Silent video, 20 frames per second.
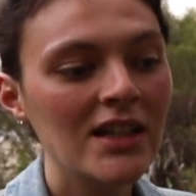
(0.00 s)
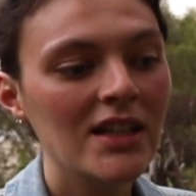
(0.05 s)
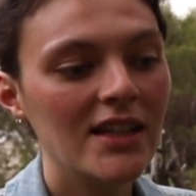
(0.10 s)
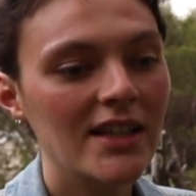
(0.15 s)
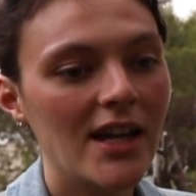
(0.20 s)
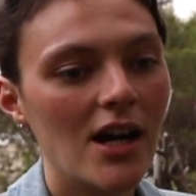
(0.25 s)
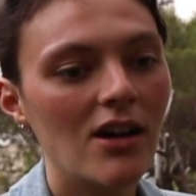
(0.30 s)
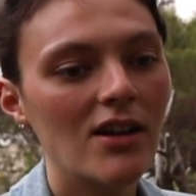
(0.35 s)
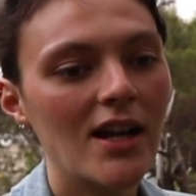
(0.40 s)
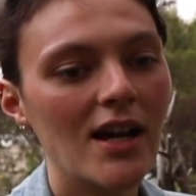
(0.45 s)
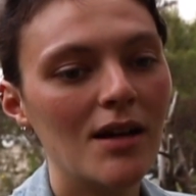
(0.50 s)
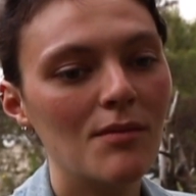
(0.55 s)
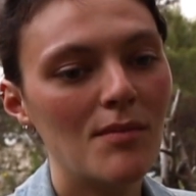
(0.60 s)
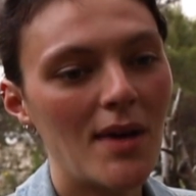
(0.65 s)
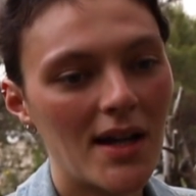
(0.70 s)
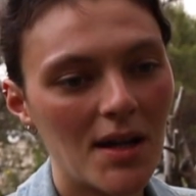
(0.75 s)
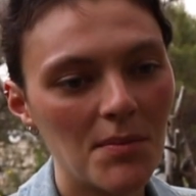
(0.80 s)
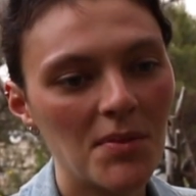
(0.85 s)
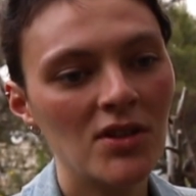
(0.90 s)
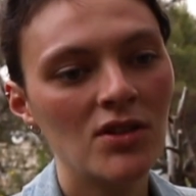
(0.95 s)
y ahora me
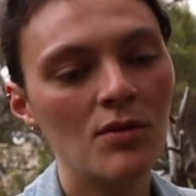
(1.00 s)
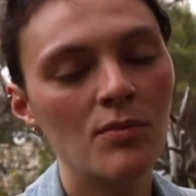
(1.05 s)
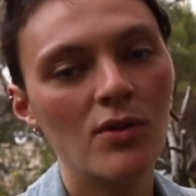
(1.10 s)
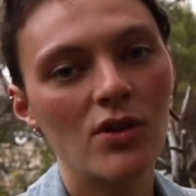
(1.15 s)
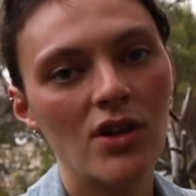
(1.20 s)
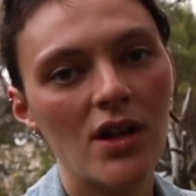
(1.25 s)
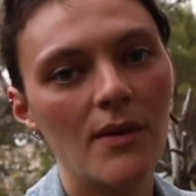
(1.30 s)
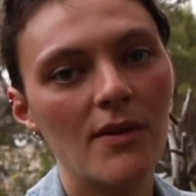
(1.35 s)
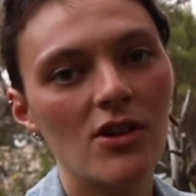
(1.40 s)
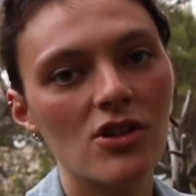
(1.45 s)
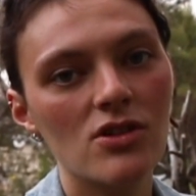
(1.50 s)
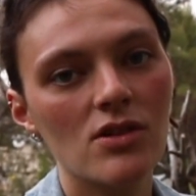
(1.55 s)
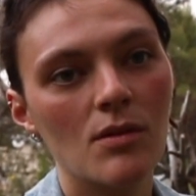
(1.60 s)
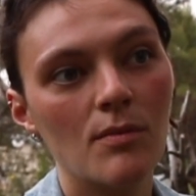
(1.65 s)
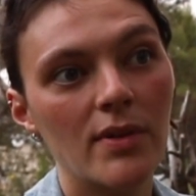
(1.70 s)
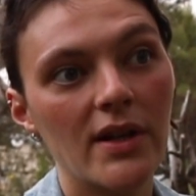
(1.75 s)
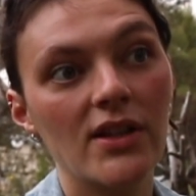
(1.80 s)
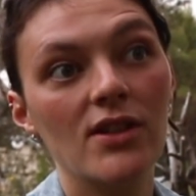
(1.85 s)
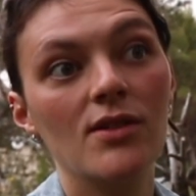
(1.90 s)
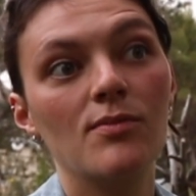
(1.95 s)
arrepiento un poco de haberlos
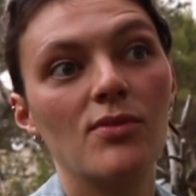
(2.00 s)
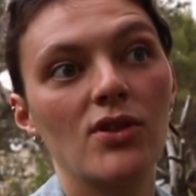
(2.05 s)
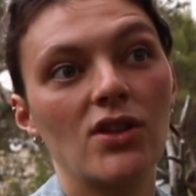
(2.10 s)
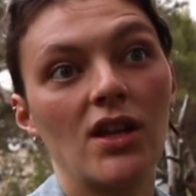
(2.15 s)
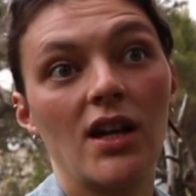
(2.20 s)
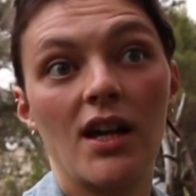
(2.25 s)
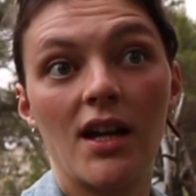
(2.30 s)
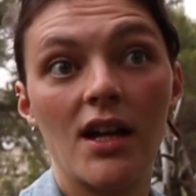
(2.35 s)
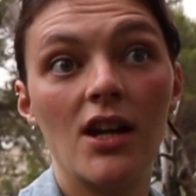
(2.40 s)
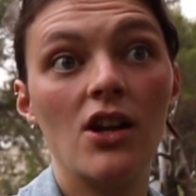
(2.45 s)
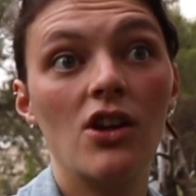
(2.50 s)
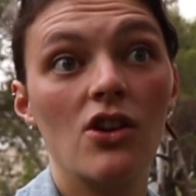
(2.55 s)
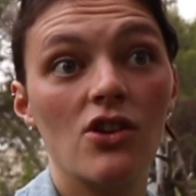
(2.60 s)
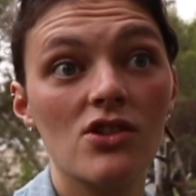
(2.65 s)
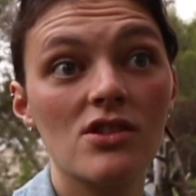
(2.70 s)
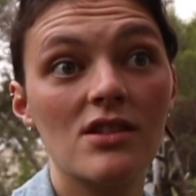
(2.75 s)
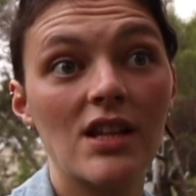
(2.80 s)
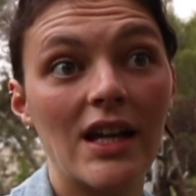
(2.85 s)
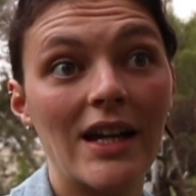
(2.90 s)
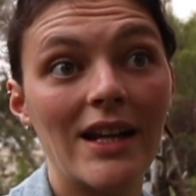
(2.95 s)
comprado porque
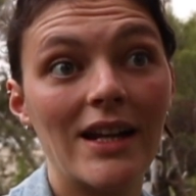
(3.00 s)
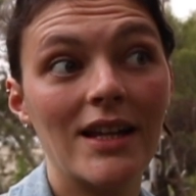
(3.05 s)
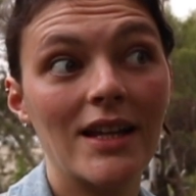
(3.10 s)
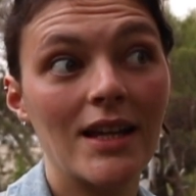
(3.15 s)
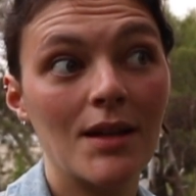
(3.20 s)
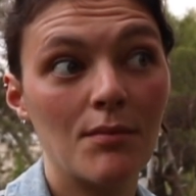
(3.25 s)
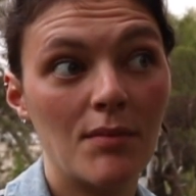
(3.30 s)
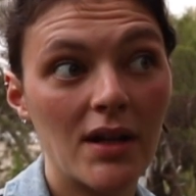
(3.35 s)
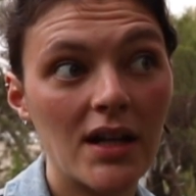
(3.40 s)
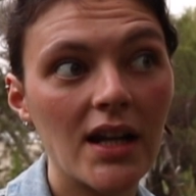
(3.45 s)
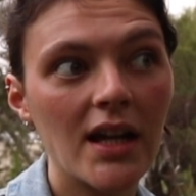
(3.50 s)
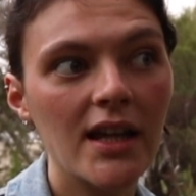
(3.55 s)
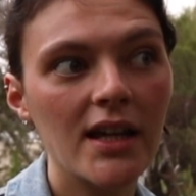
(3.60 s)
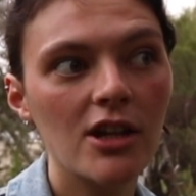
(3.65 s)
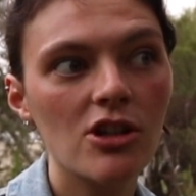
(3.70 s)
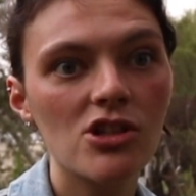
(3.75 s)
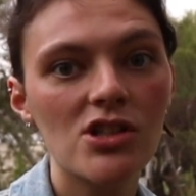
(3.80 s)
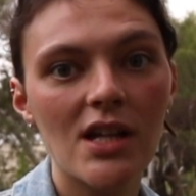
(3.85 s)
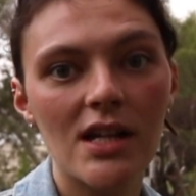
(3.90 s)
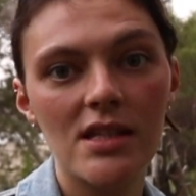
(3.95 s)
los del
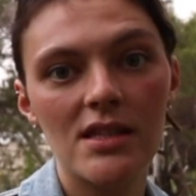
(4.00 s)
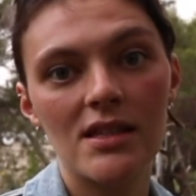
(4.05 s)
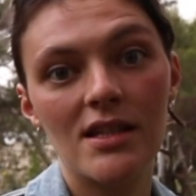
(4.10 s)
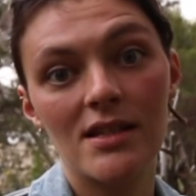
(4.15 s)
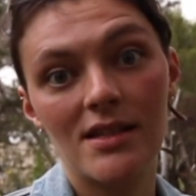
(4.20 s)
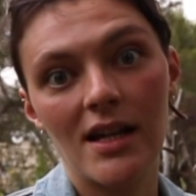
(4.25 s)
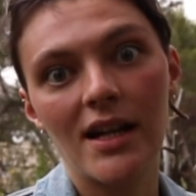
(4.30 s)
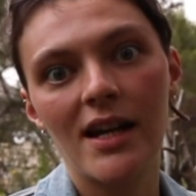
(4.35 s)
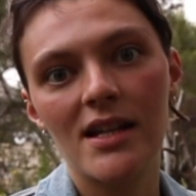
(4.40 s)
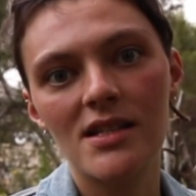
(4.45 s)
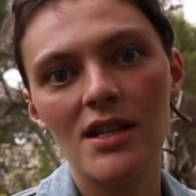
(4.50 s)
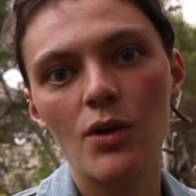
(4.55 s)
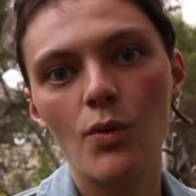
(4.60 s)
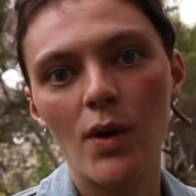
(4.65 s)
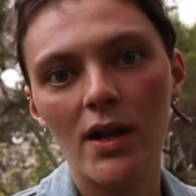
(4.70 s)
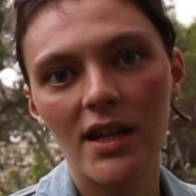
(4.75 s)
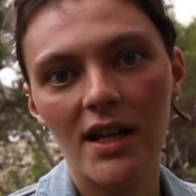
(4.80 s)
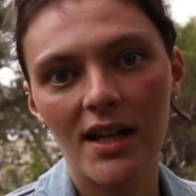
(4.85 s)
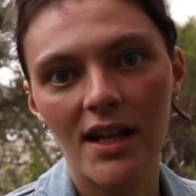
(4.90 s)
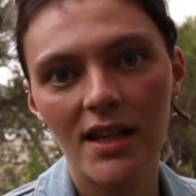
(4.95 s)
invernadero están casi
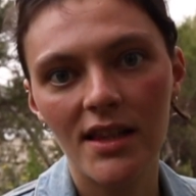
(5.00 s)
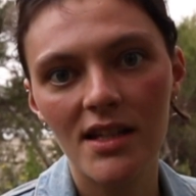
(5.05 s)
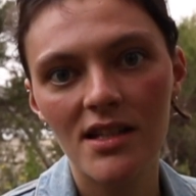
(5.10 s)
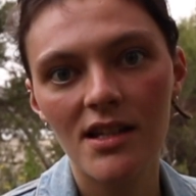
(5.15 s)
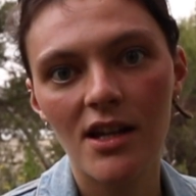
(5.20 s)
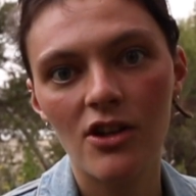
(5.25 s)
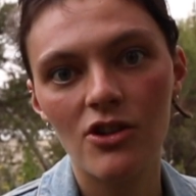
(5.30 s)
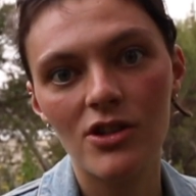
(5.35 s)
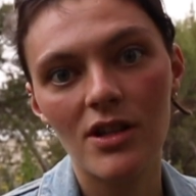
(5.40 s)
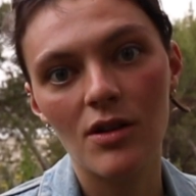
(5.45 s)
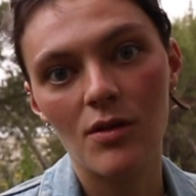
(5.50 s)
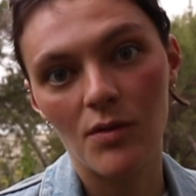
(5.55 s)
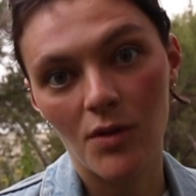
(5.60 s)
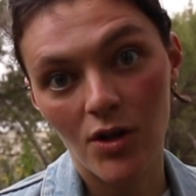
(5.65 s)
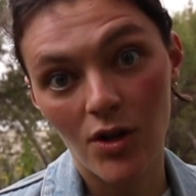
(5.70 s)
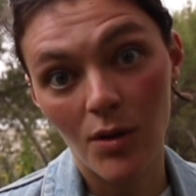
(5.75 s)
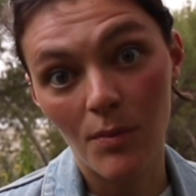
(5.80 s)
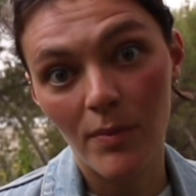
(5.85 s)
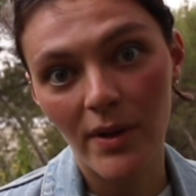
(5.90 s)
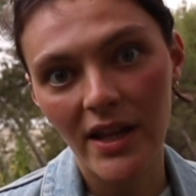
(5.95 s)
igual de grandes que los que
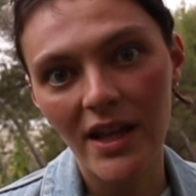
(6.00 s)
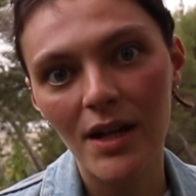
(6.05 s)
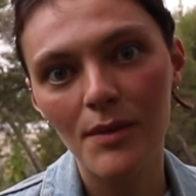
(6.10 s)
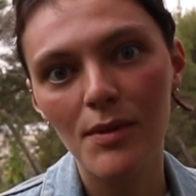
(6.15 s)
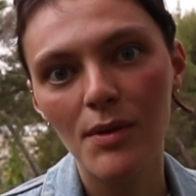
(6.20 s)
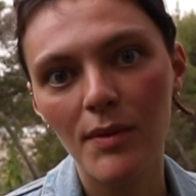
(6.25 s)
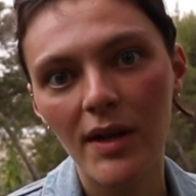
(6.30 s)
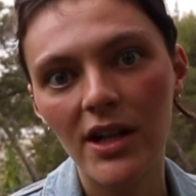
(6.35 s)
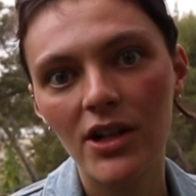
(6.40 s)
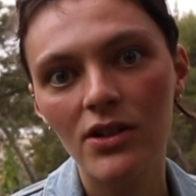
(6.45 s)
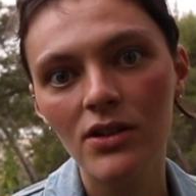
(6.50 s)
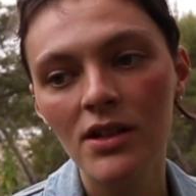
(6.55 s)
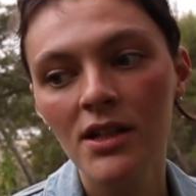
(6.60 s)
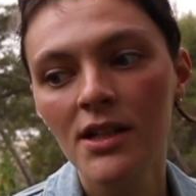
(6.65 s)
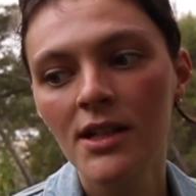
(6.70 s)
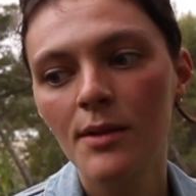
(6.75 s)
compré del vivero,